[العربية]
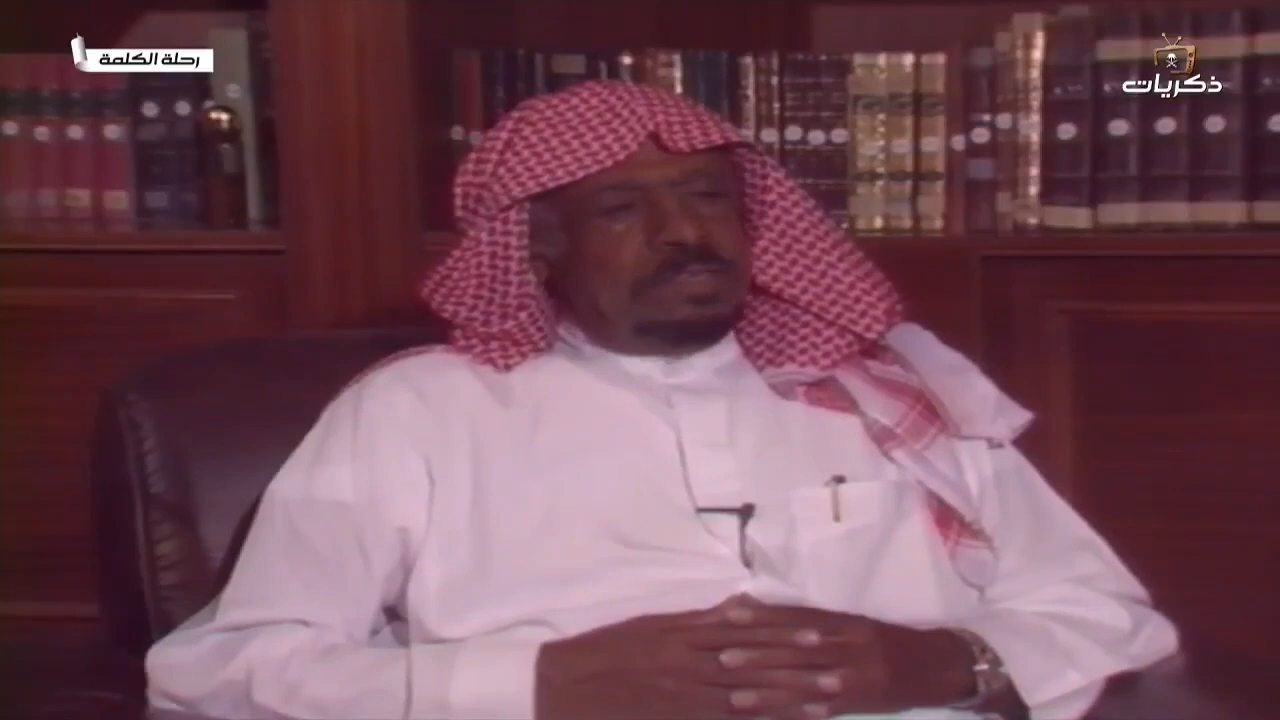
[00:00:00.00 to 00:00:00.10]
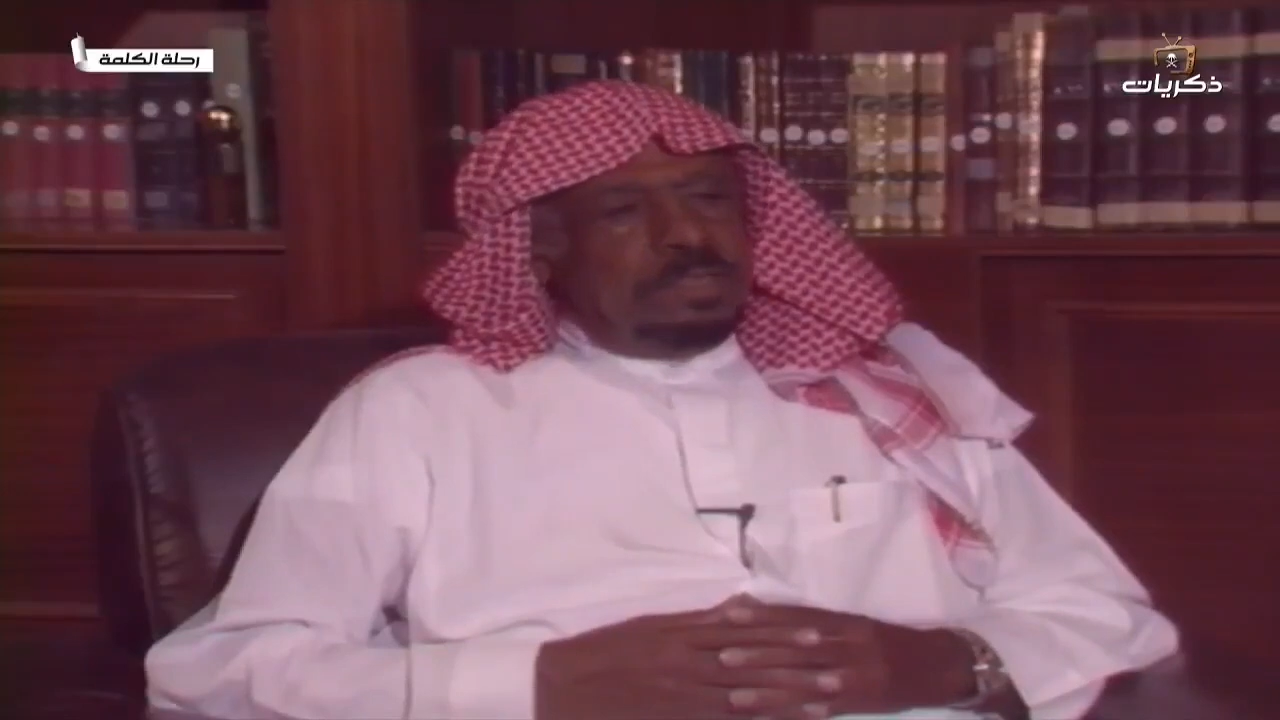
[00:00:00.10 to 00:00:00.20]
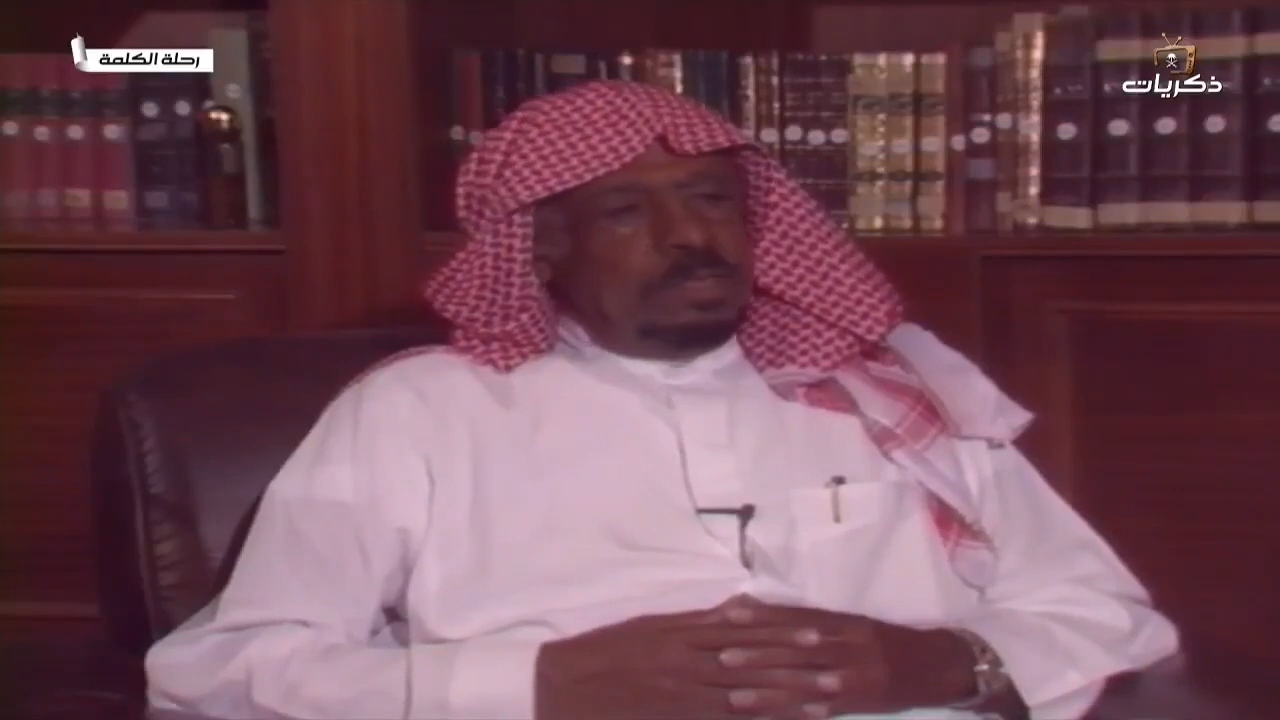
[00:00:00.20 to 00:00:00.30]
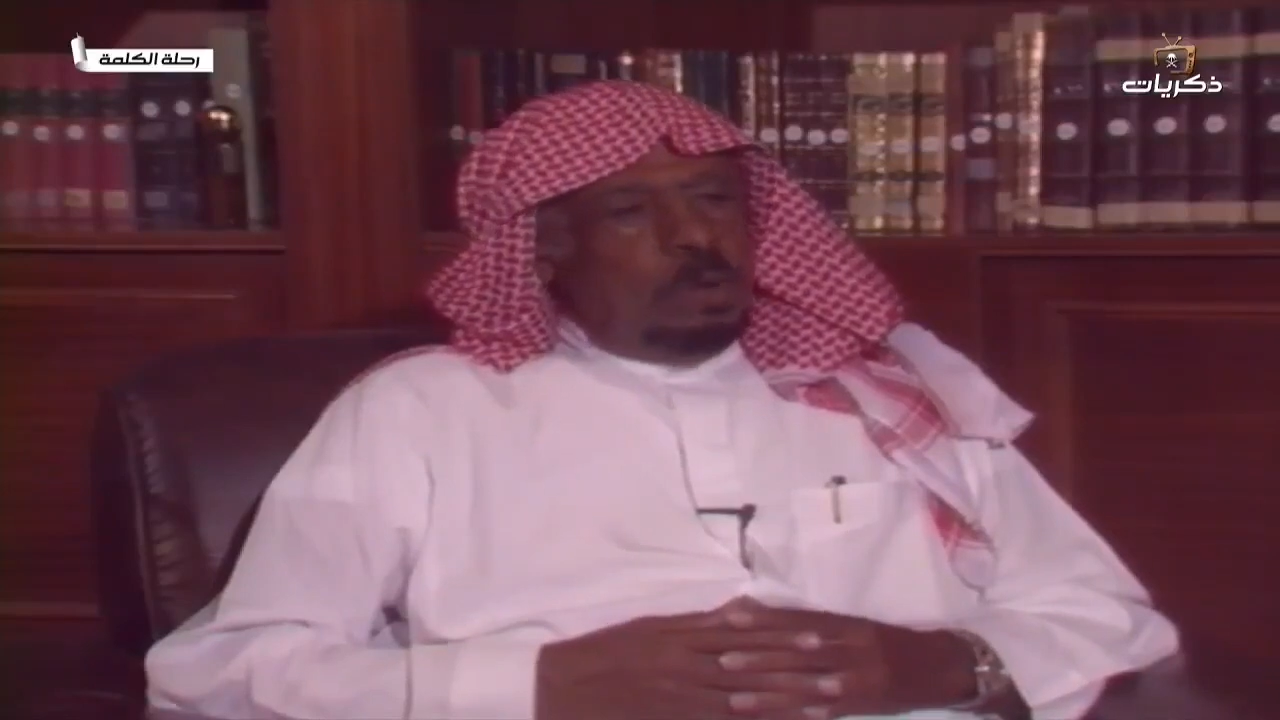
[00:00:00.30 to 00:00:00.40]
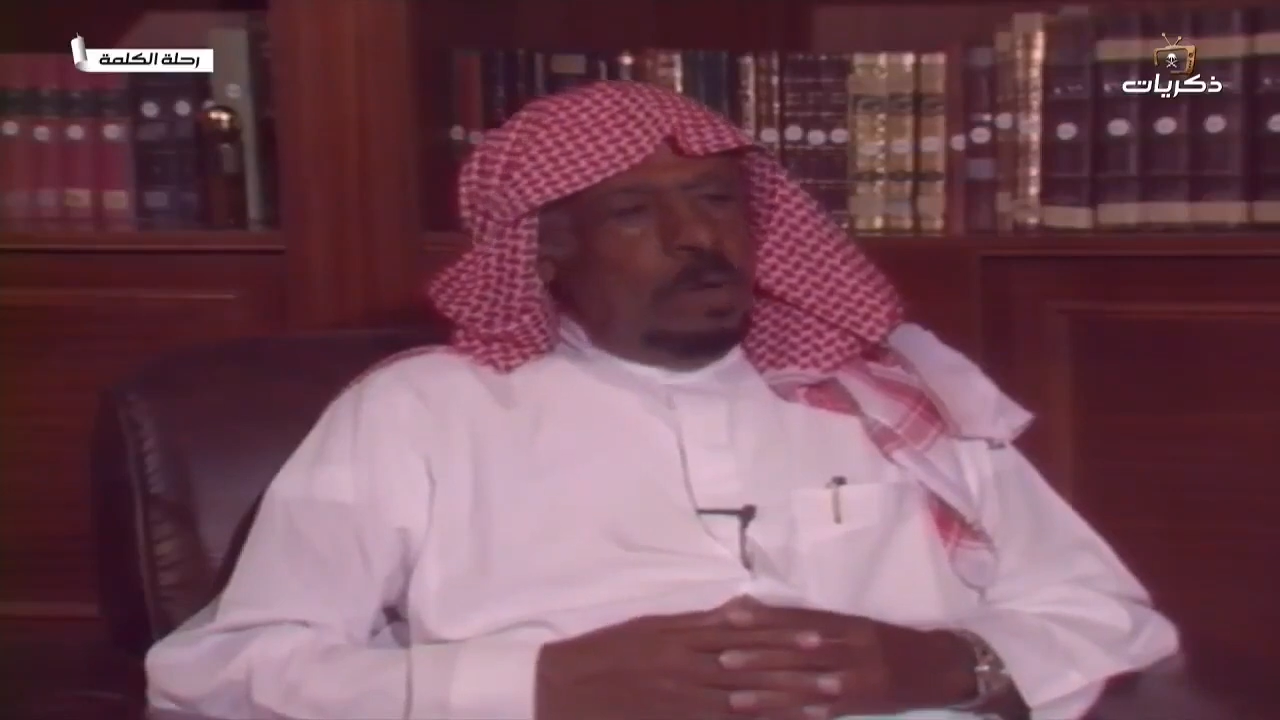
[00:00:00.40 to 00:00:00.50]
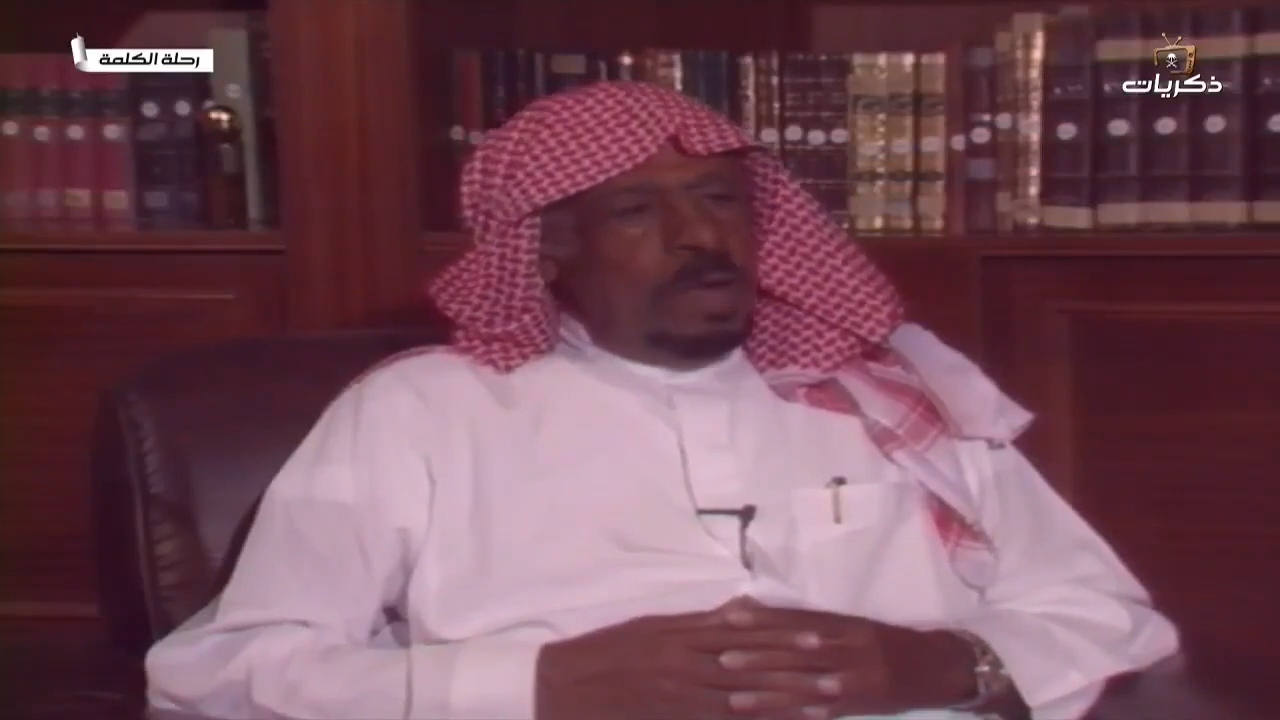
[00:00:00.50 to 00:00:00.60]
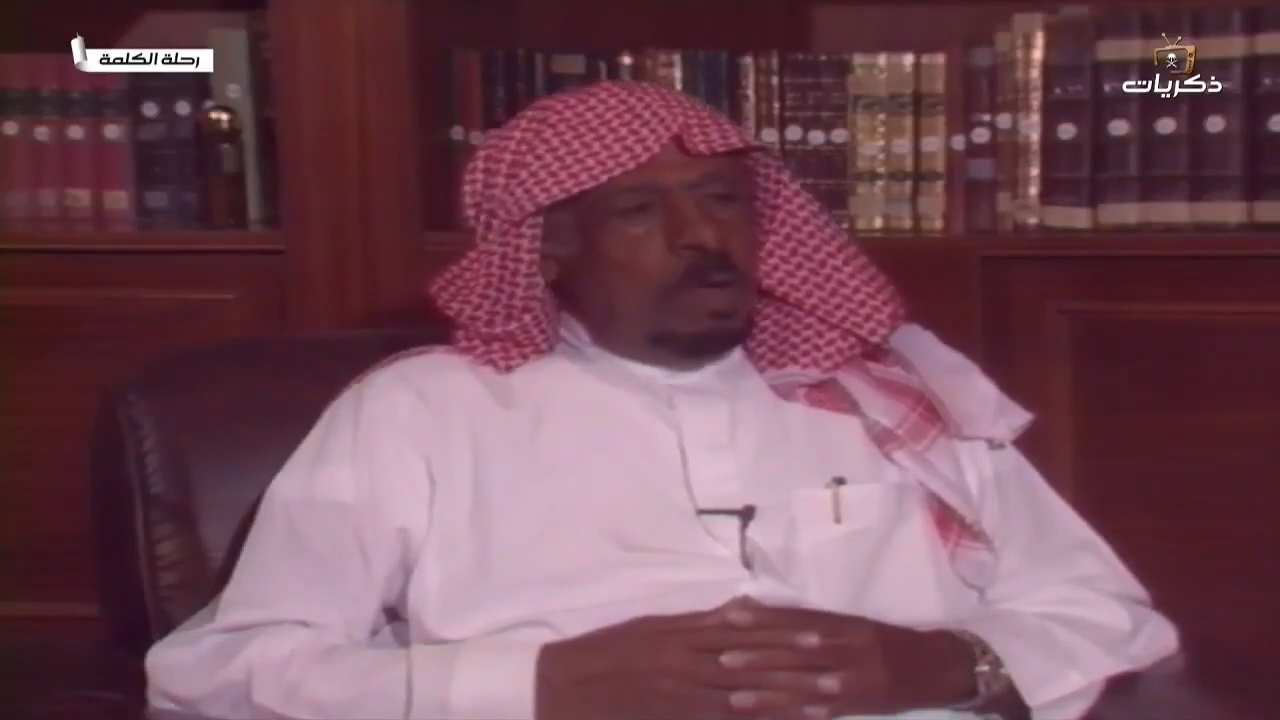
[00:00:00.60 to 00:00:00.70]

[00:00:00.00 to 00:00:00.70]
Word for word: أستطيع أن